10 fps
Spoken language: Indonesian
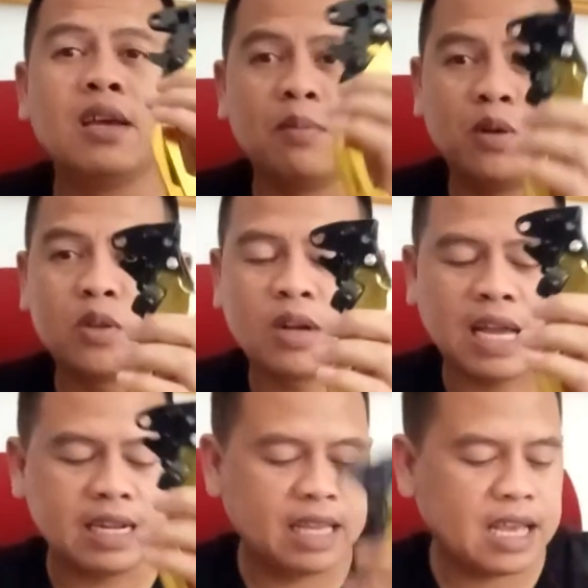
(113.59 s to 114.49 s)
motor
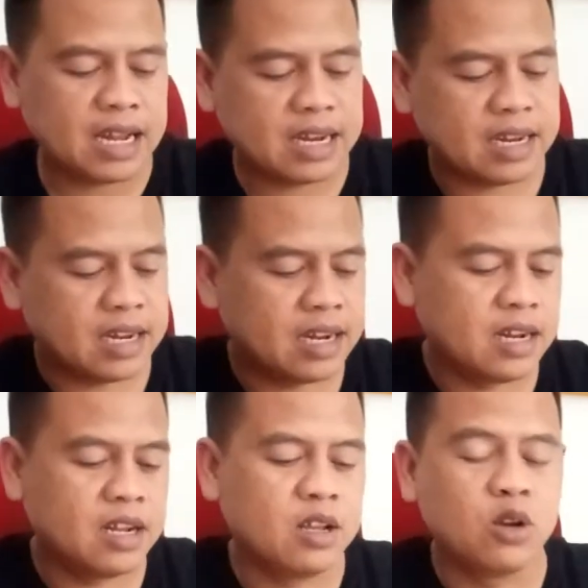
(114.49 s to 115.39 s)
kalian
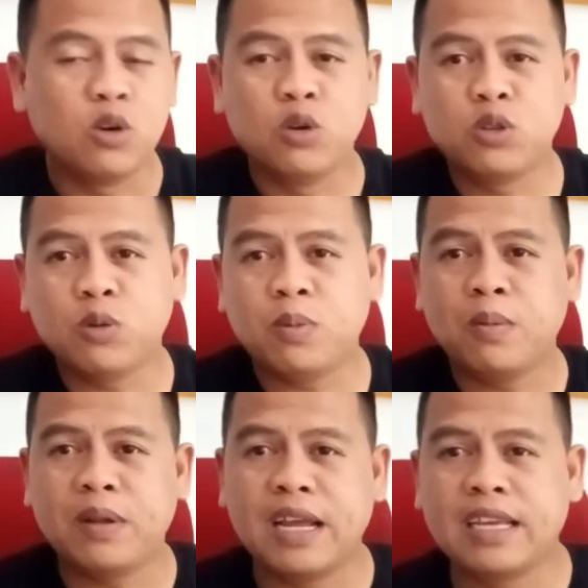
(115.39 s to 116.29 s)
untuk
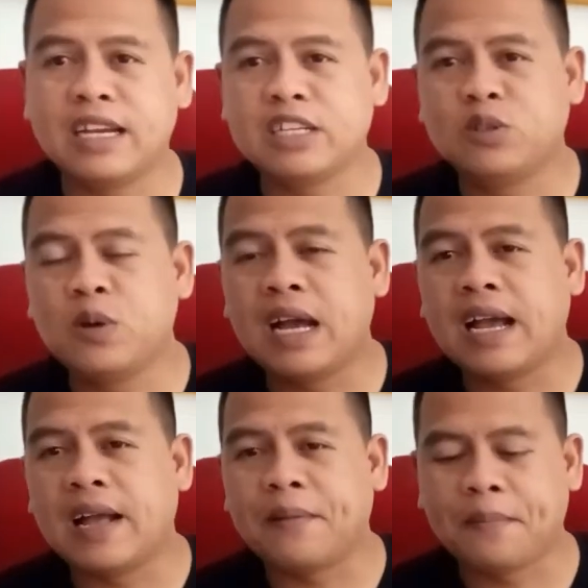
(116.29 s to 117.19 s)
pemenang yang kedua